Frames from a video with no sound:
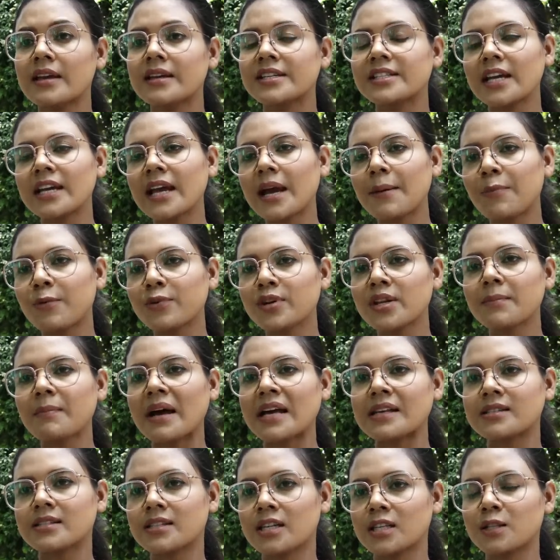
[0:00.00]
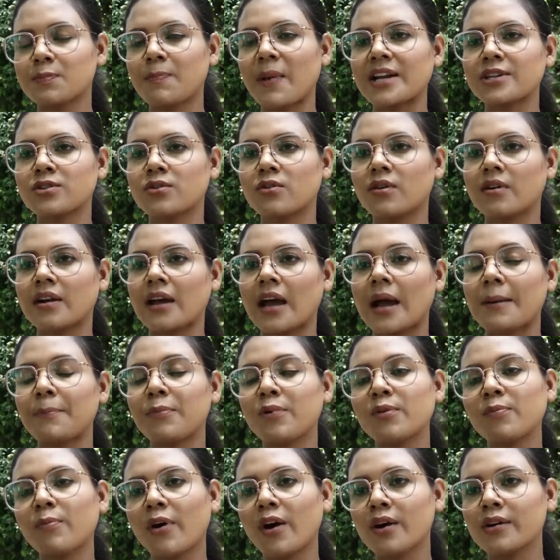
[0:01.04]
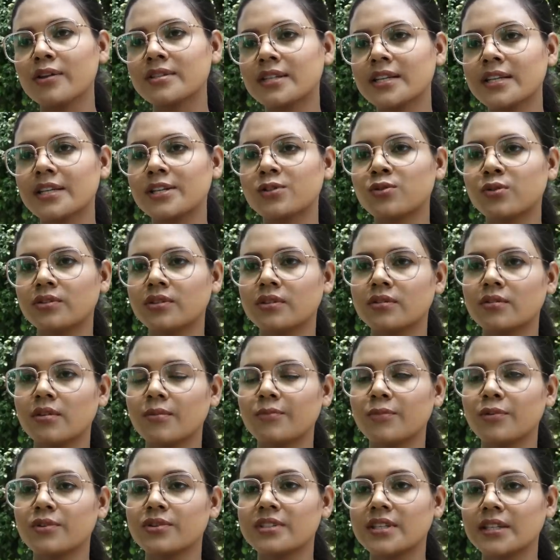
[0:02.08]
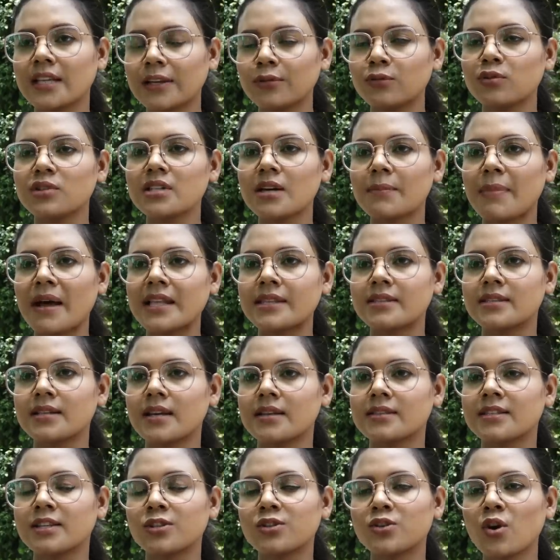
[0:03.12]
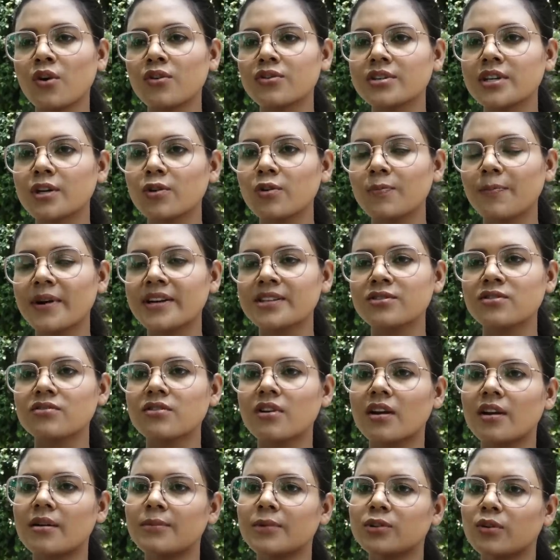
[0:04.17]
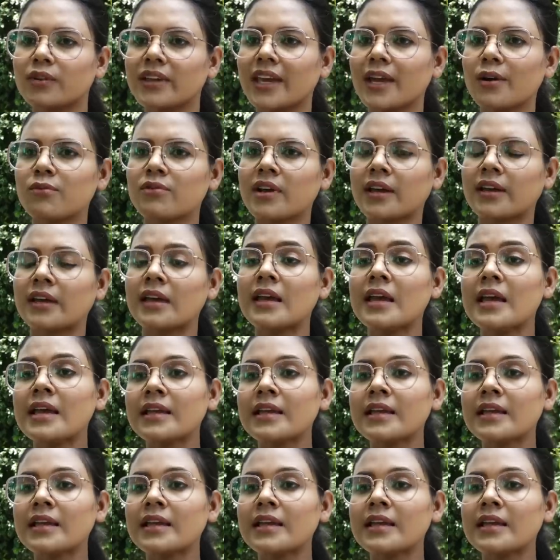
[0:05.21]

সেই আপুটি মাস্টার্স পাশ করা আপুর বয়স তিরিশ অতিক্রম কার্যক্রম হয়েছে তার দুইটা বাচ্চা আছে সংসার উপার্জন করার মতো কেউ নাই